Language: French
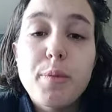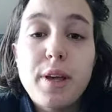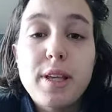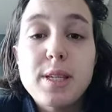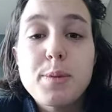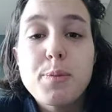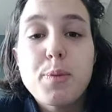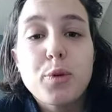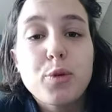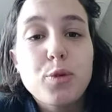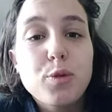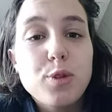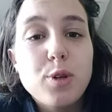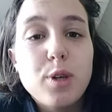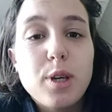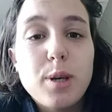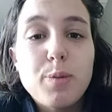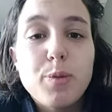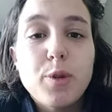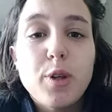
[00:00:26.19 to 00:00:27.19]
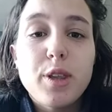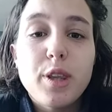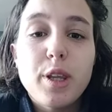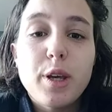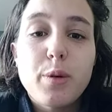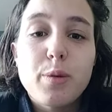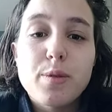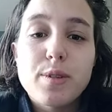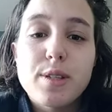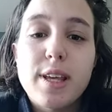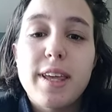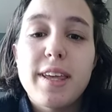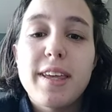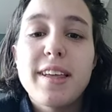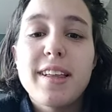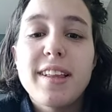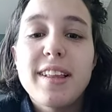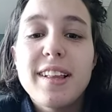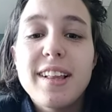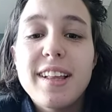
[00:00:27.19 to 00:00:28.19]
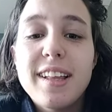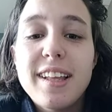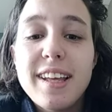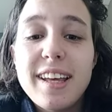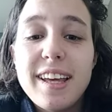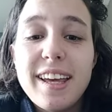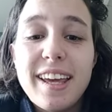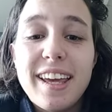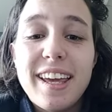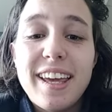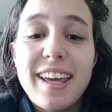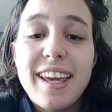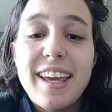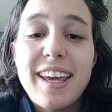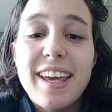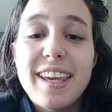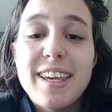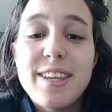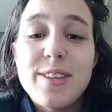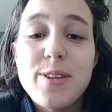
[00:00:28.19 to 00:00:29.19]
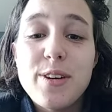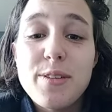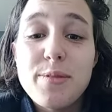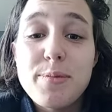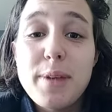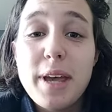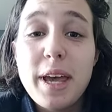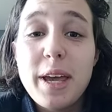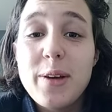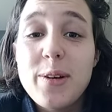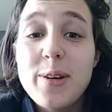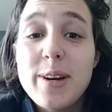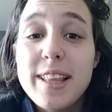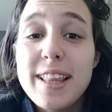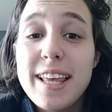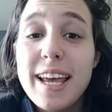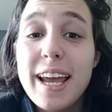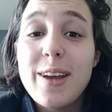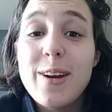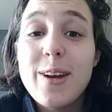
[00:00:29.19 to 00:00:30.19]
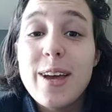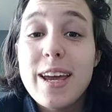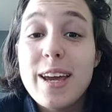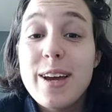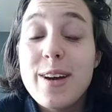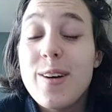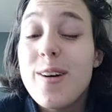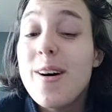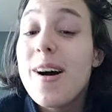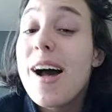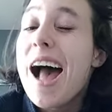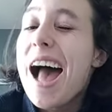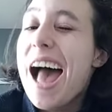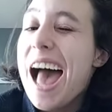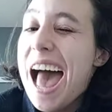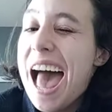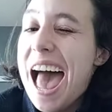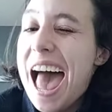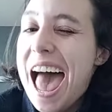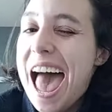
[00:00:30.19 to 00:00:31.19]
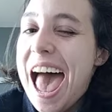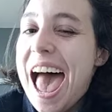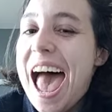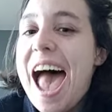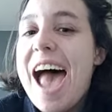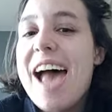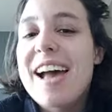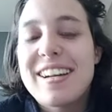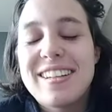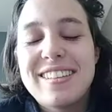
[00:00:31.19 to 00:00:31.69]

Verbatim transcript: Merci pour tous ceux qui me donnent des conseils et qui doivent bien rigoler derrière leur écran. Ah.